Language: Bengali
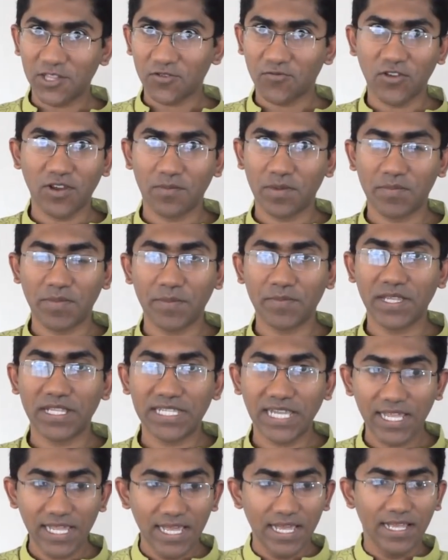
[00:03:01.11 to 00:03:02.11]
ক্ষেত্রফল আমরা মাপতে
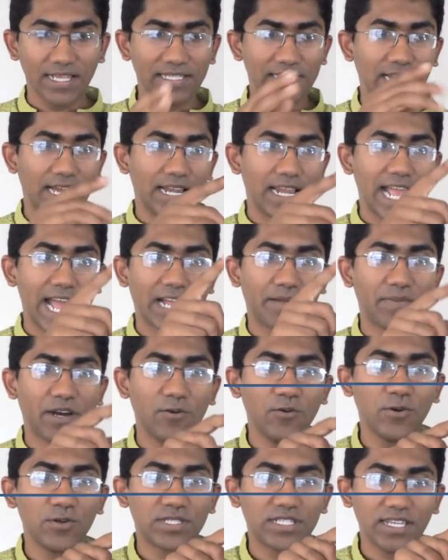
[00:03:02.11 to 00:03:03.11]
চাই যার এক
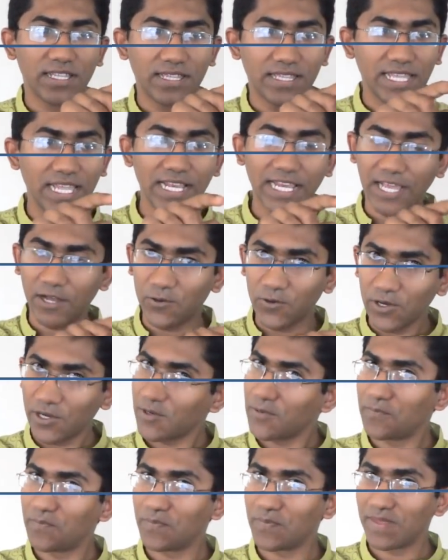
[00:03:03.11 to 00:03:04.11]
বাহু হচ্ছে তিন একক
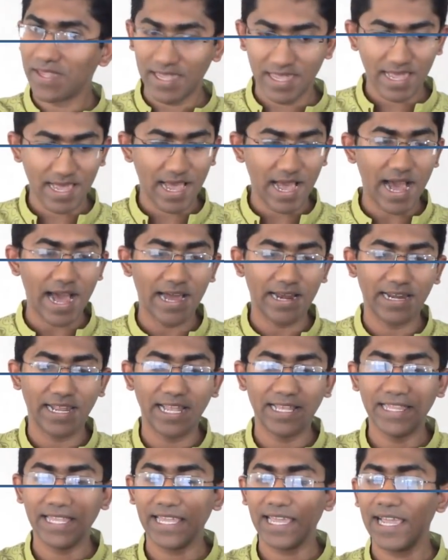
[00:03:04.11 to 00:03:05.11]
আর
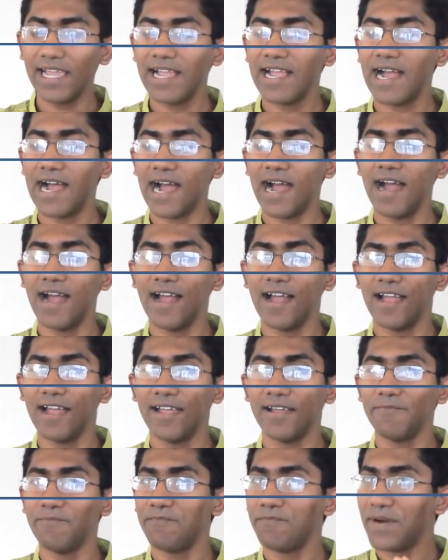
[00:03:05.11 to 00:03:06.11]
এদিকে
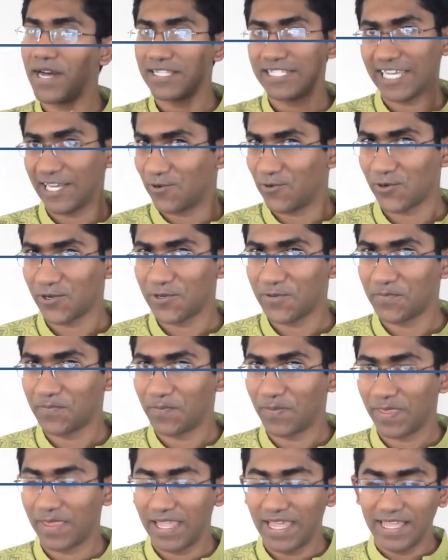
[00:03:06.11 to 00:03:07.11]
পাঁচ একক
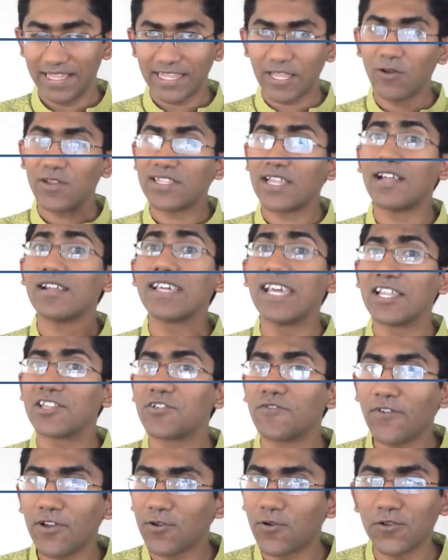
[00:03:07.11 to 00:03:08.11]
তাহলে তার
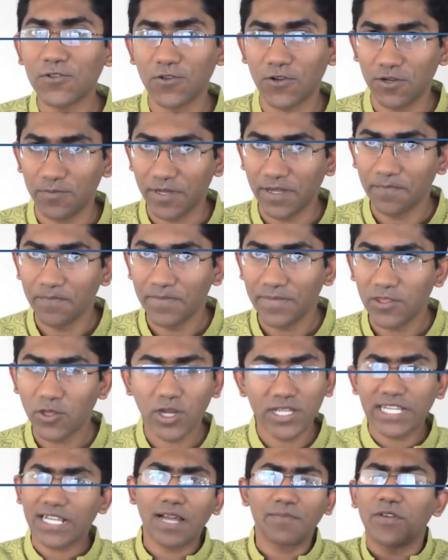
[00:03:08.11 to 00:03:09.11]
ক্ষেত্রফল কত হবে
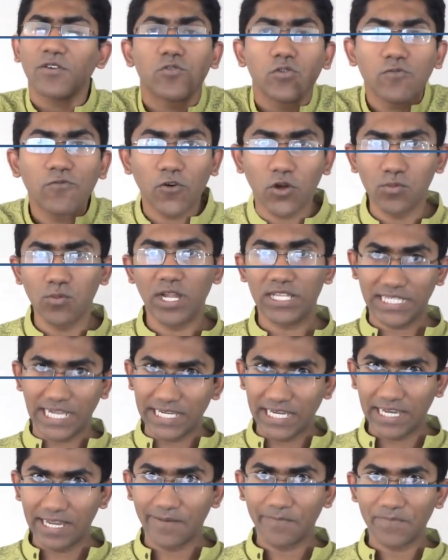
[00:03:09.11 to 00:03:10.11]
ধরা যাক আমরা কোনো ফর্মুলা
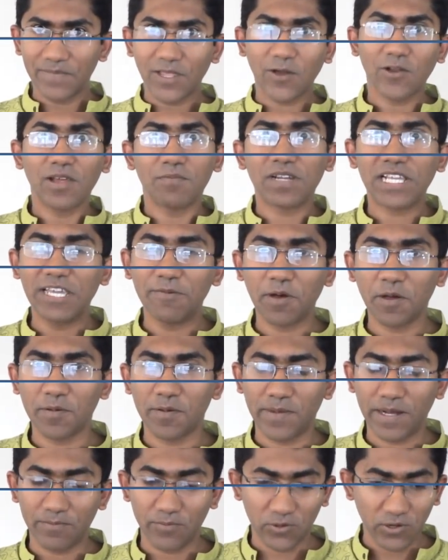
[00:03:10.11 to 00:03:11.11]
জানি না তাহলে আমরা
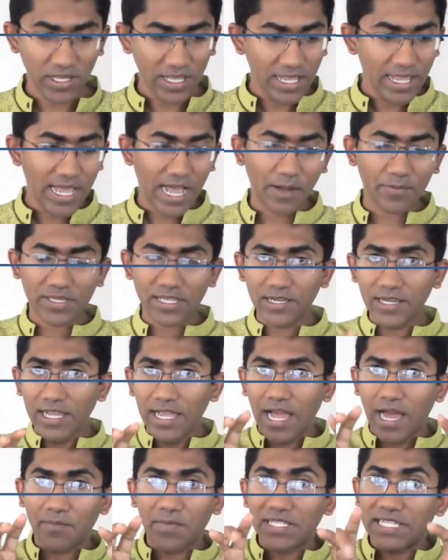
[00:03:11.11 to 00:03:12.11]
কীভাবে মাপবো আমাদের
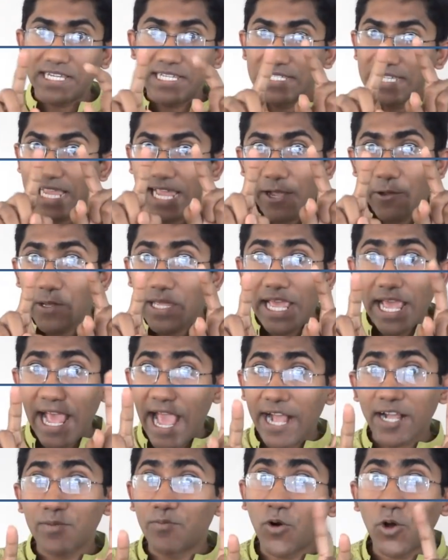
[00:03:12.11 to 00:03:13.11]
আমরা জানি যে এই
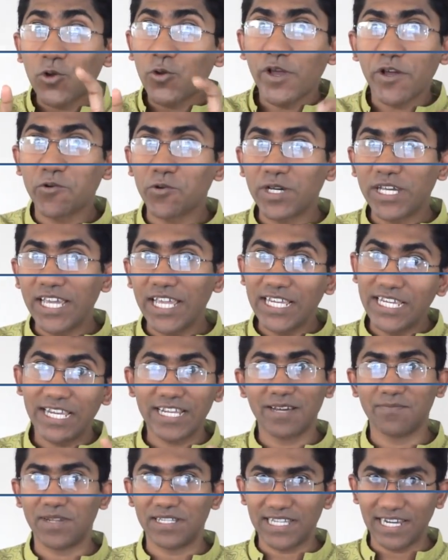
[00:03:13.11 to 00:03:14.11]
এক বর্গ একক কী
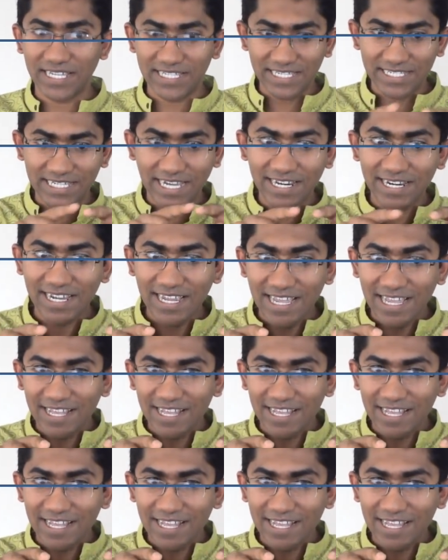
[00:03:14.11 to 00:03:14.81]
সেটা আমরা জানি যে যার